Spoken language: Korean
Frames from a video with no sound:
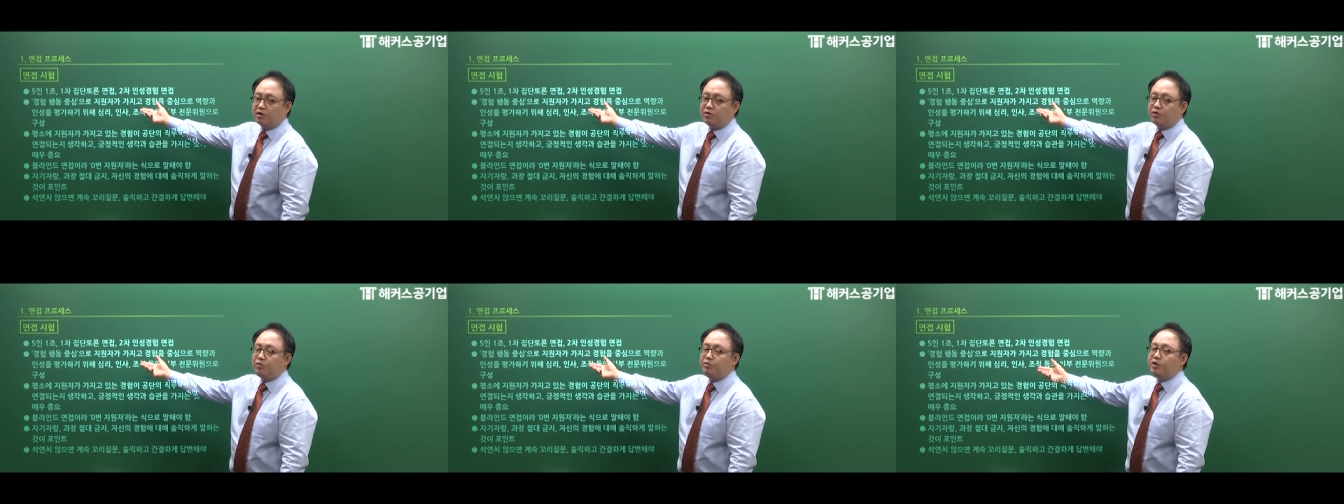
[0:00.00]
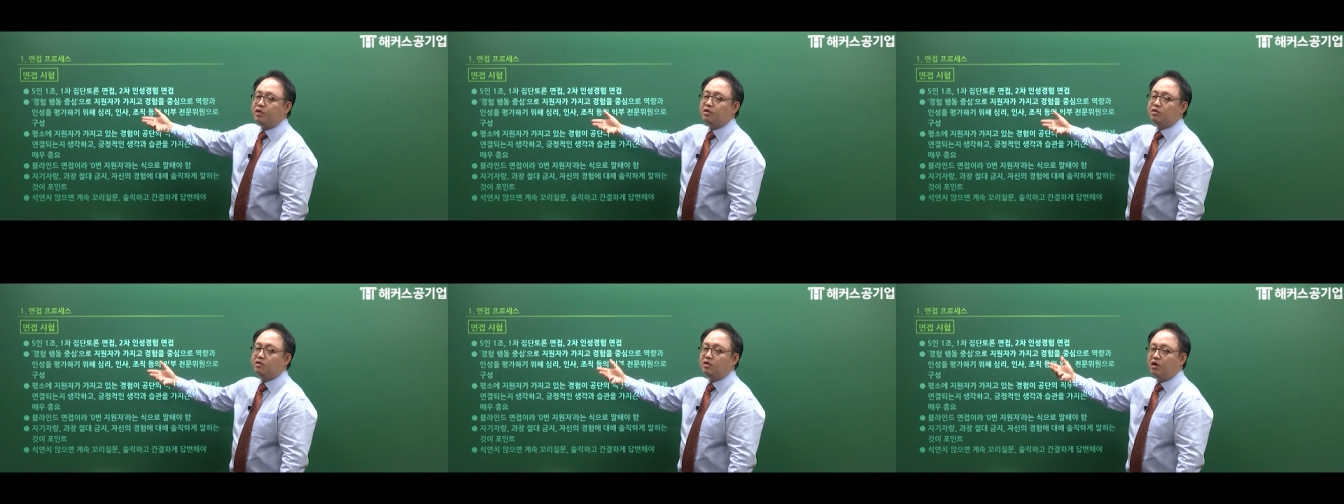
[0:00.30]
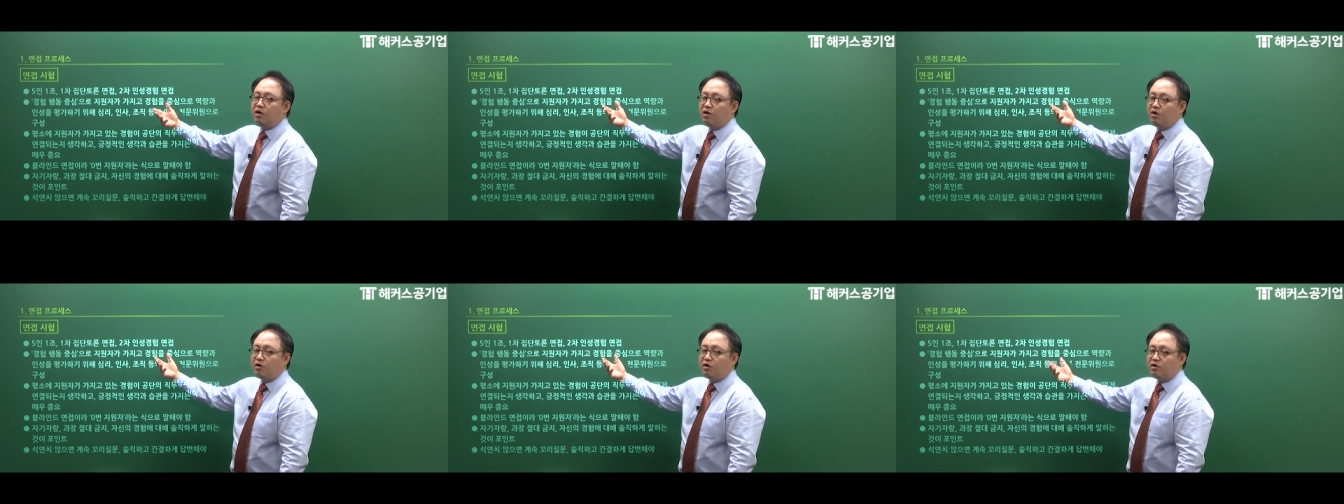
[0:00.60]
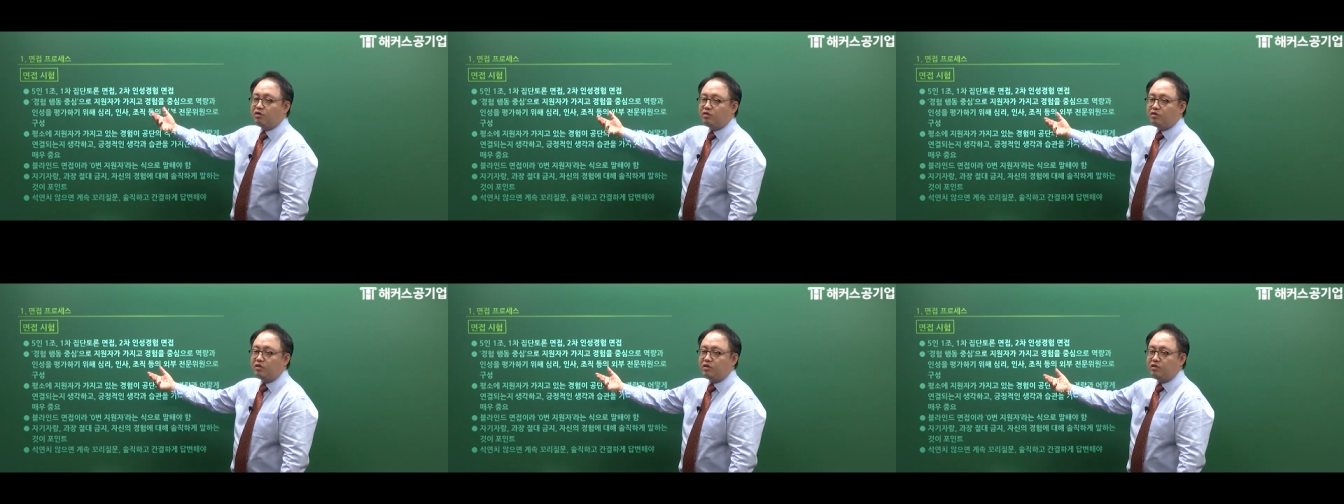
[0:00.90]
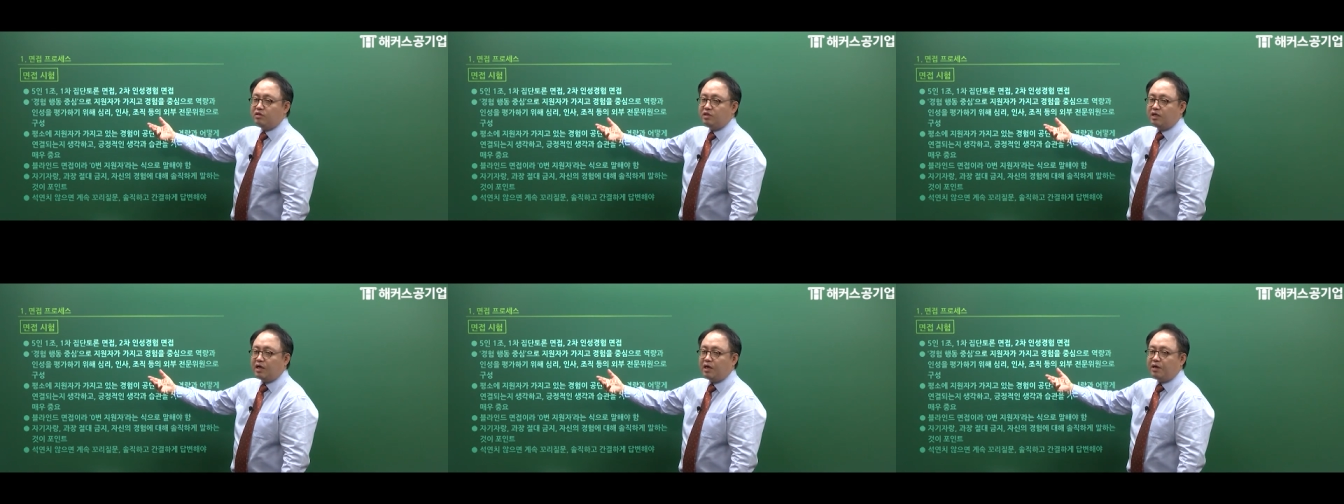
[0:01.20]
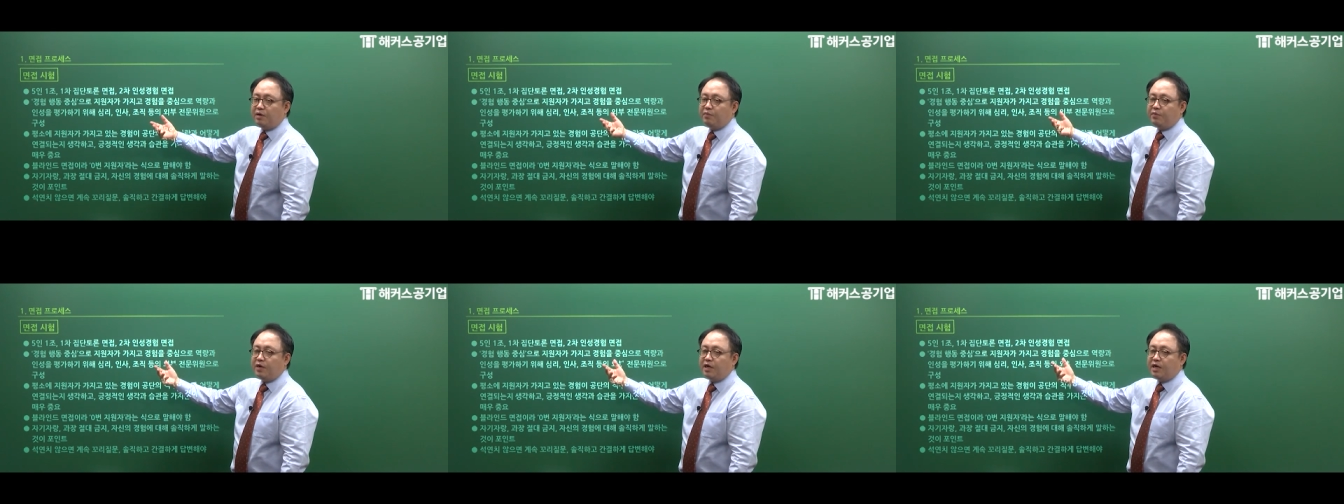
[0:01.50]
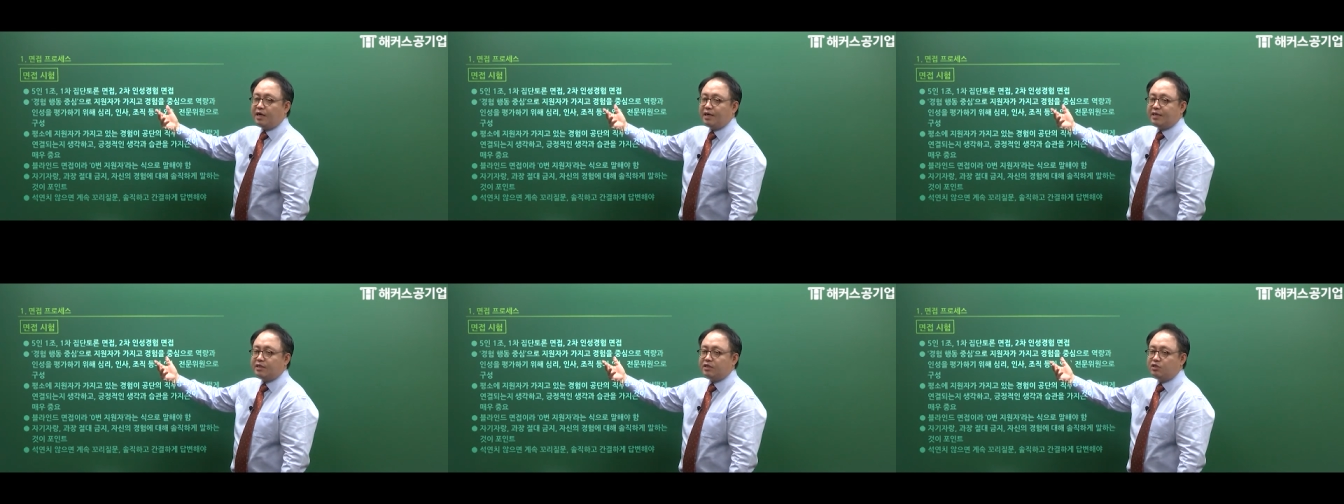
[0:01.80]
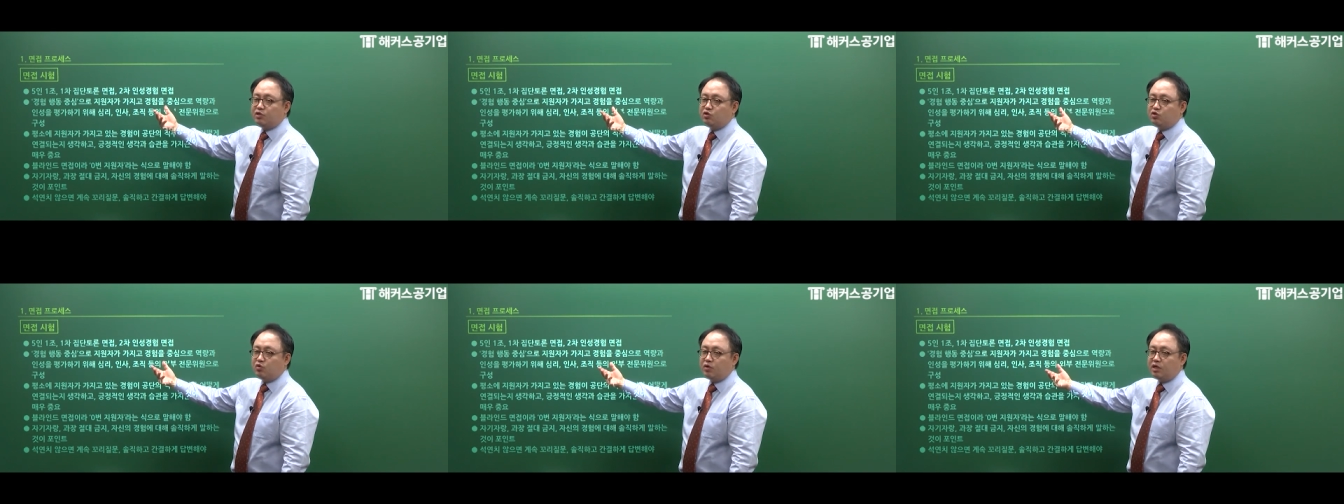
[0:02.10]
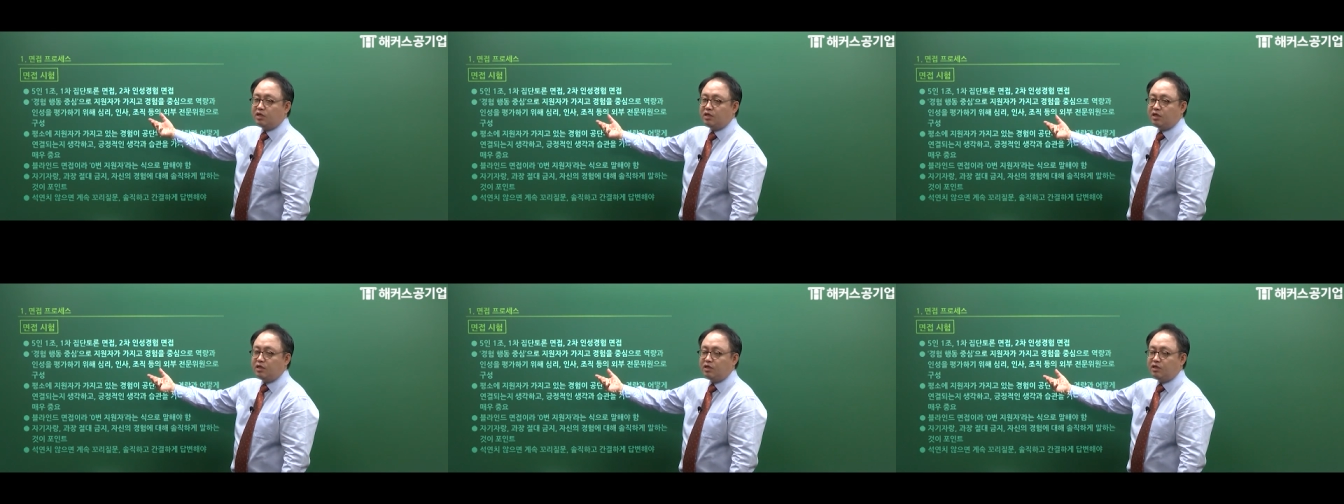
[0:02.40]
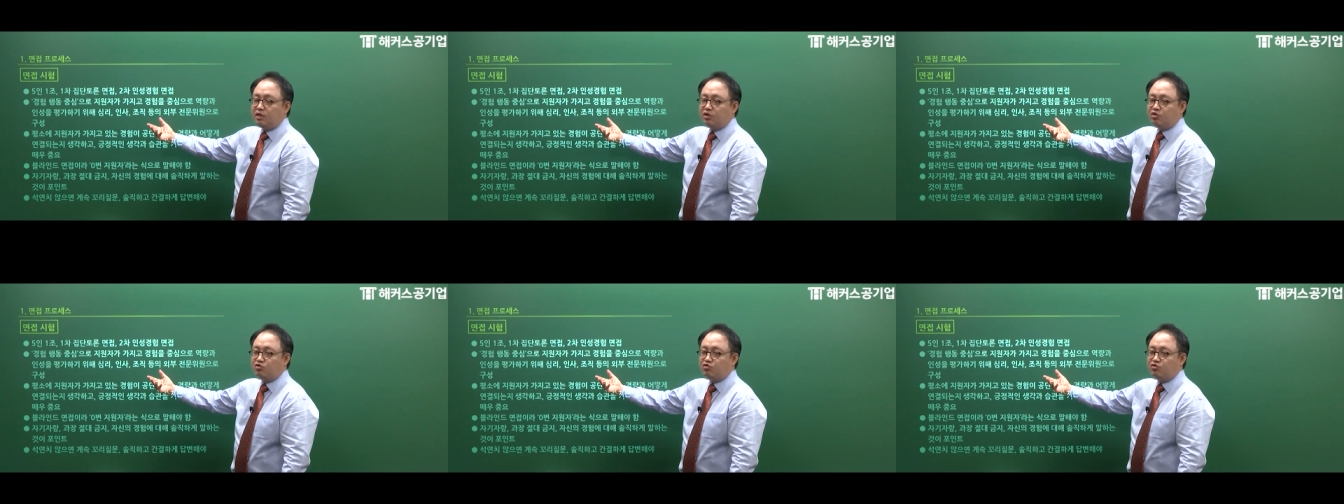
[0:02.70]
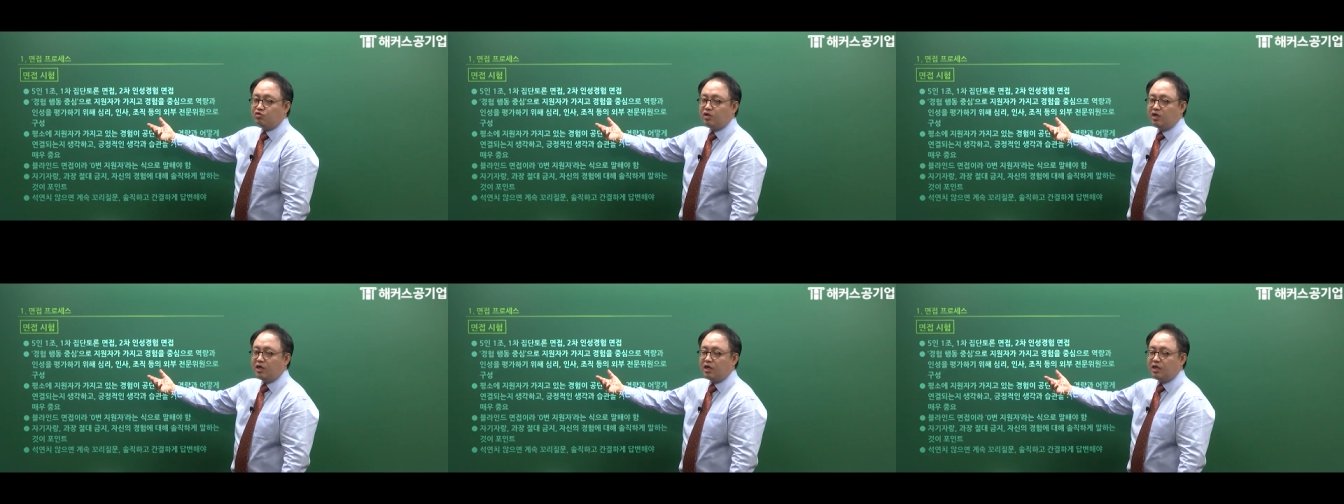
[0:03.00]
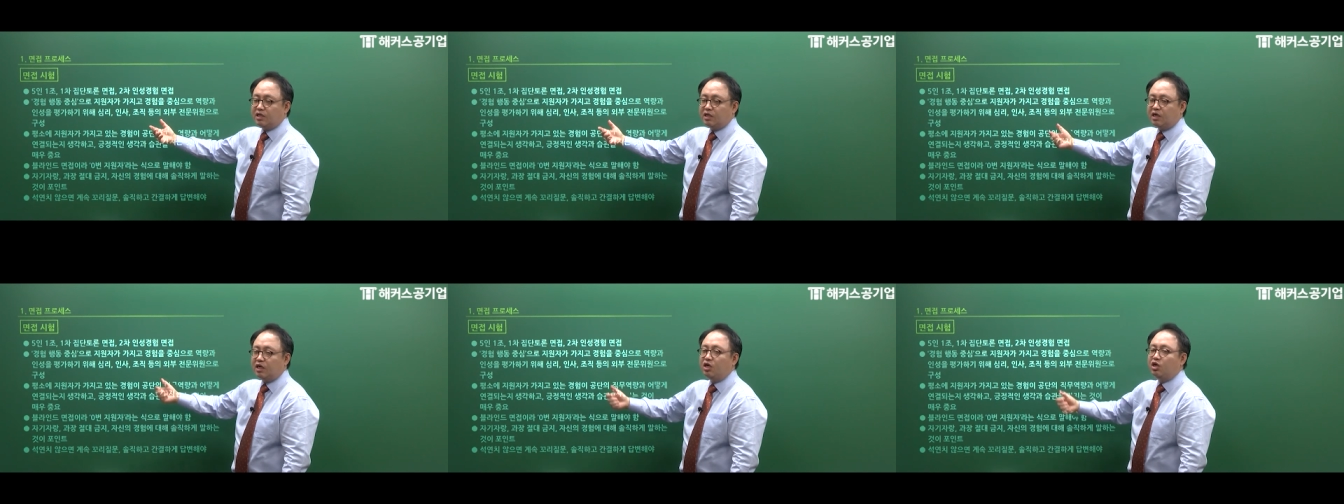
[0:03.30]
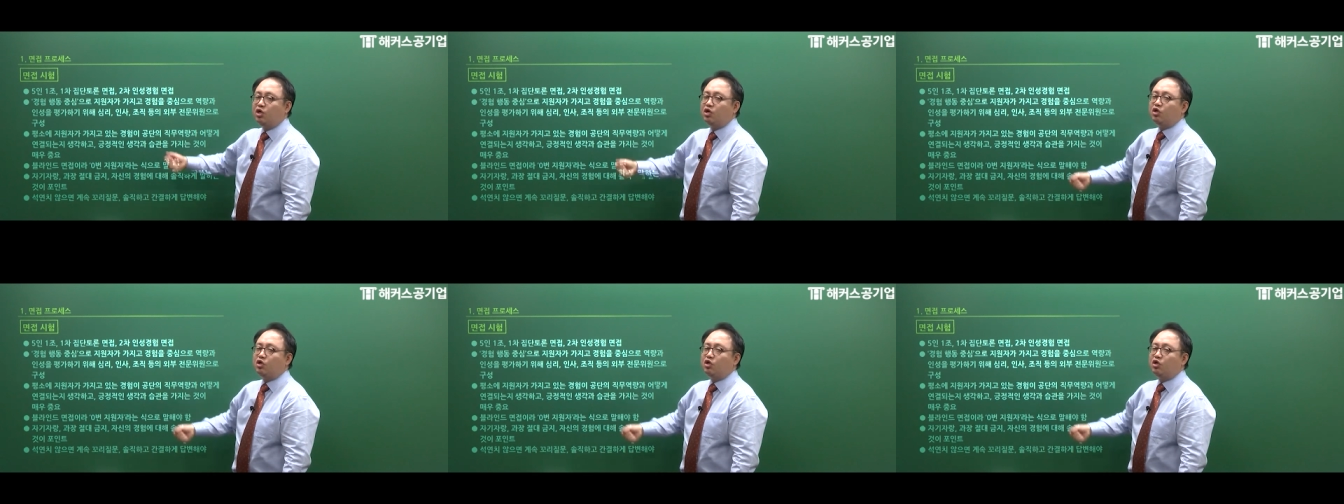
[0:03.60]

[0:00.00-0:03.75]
그러면 어떤 사람과 같은 조가 되는 게 중요하냐?